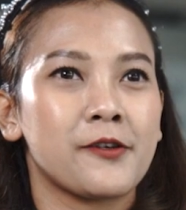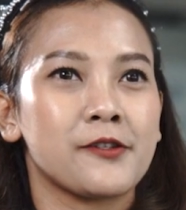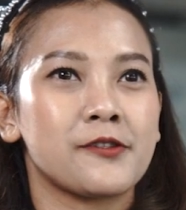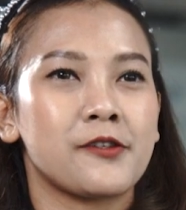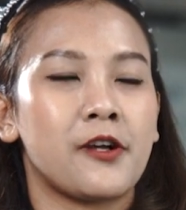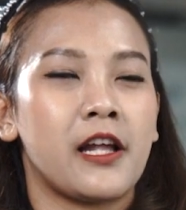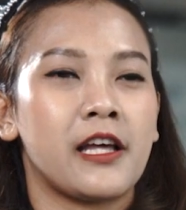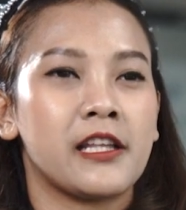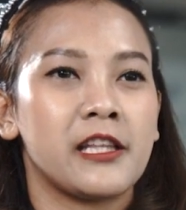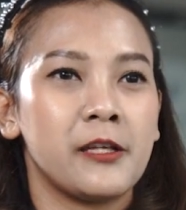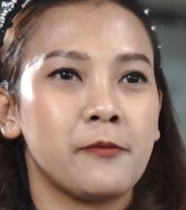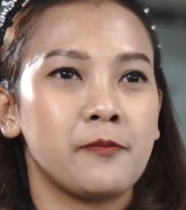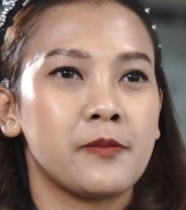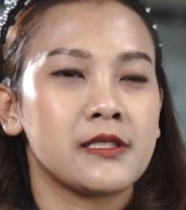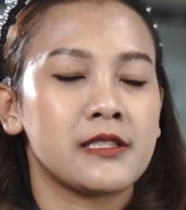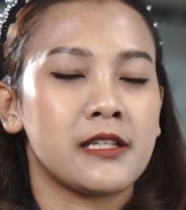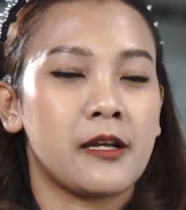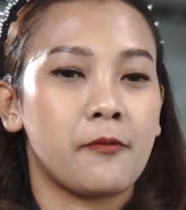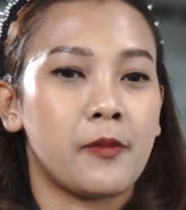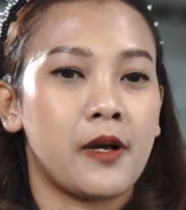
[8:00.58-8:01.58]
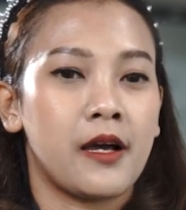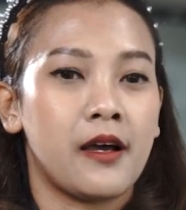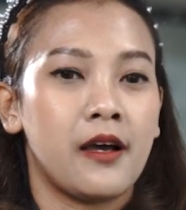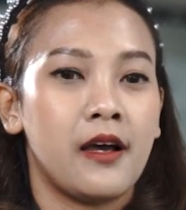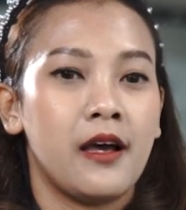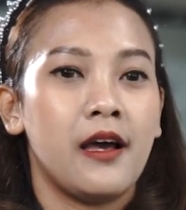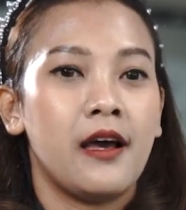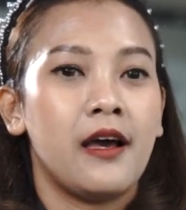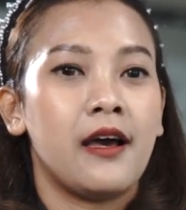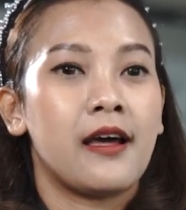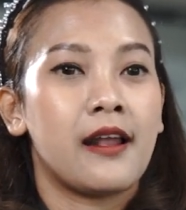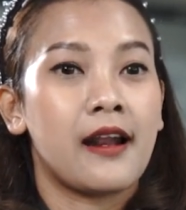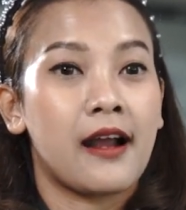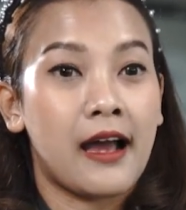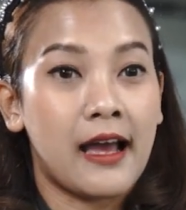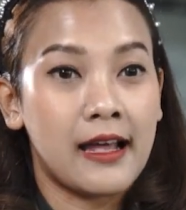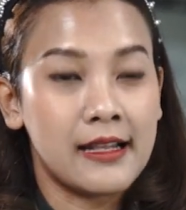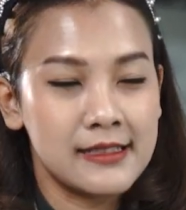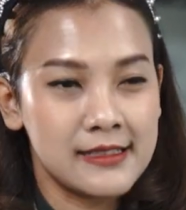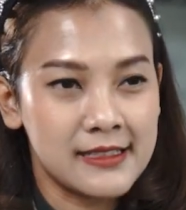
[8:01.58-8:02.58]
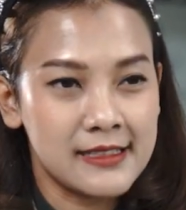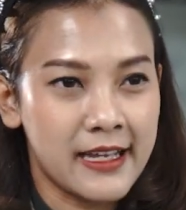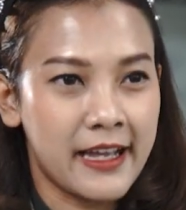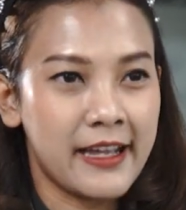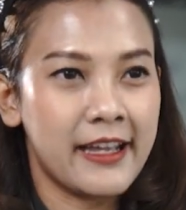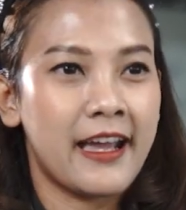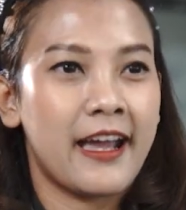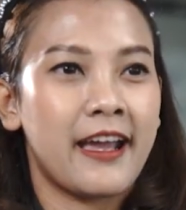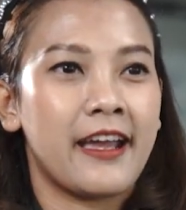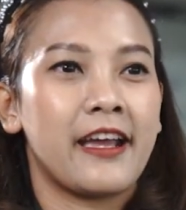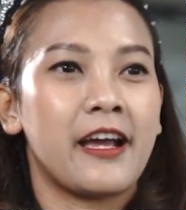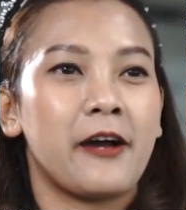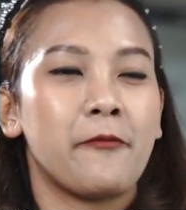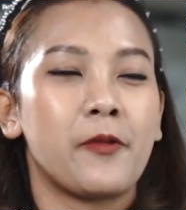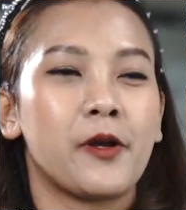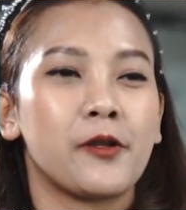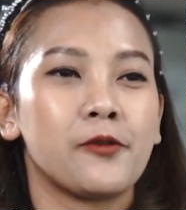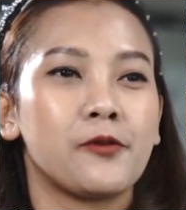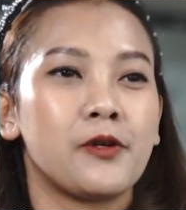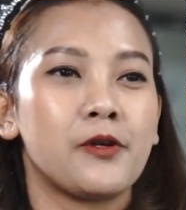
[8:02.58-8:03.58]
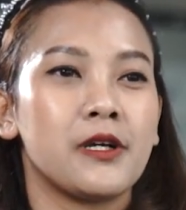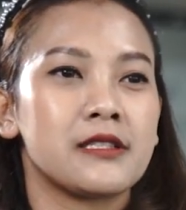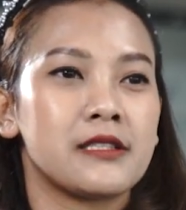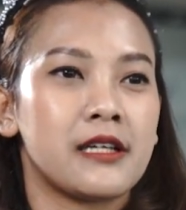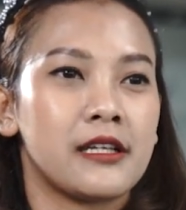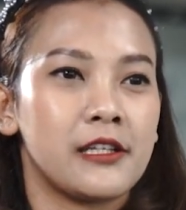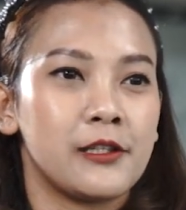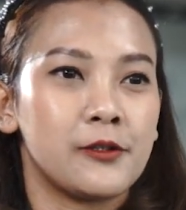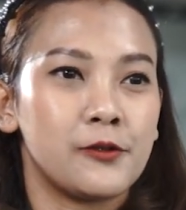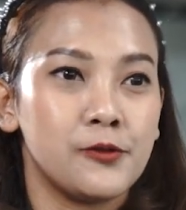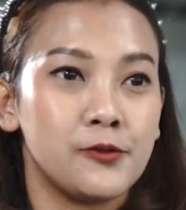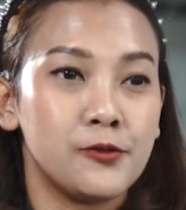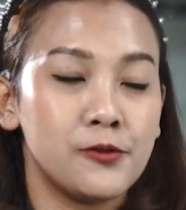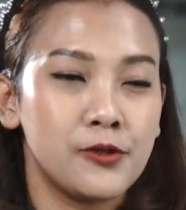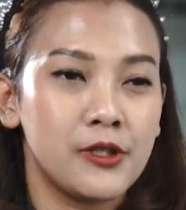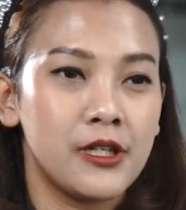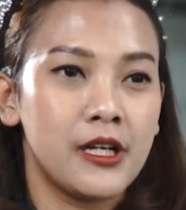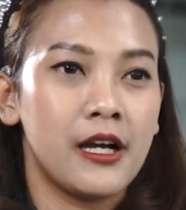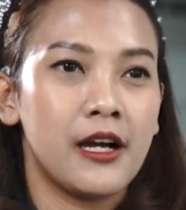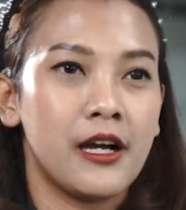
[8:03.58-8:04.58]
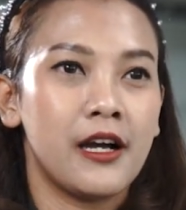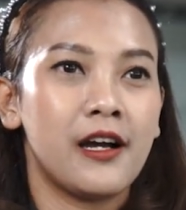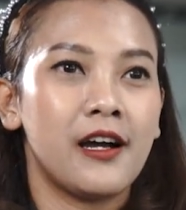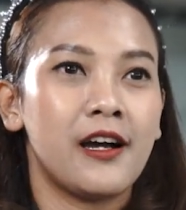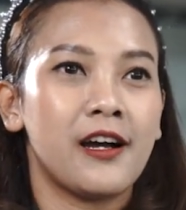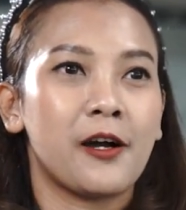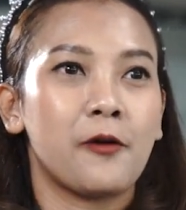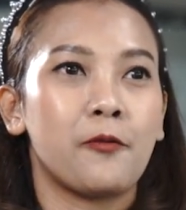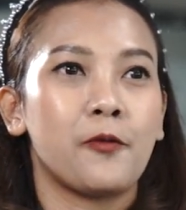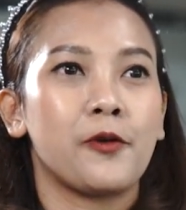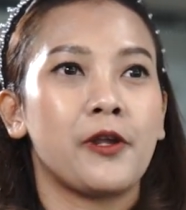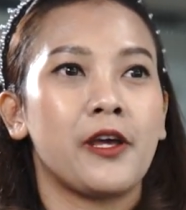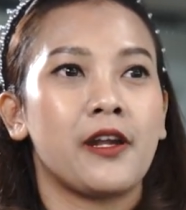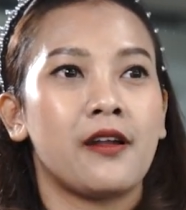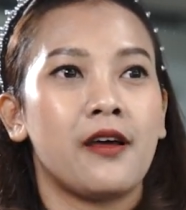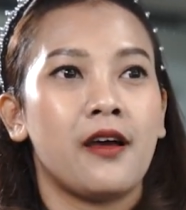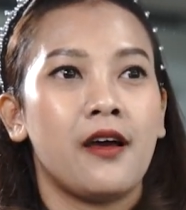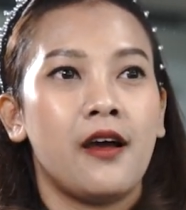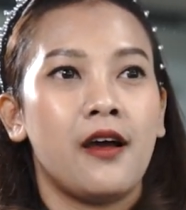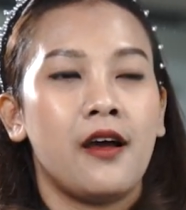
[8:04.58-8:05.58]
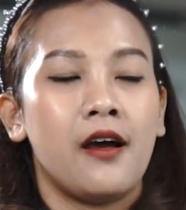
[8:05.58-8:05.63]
harus sholat id bersama rekan saya yang bertugas saat itu juga kemudian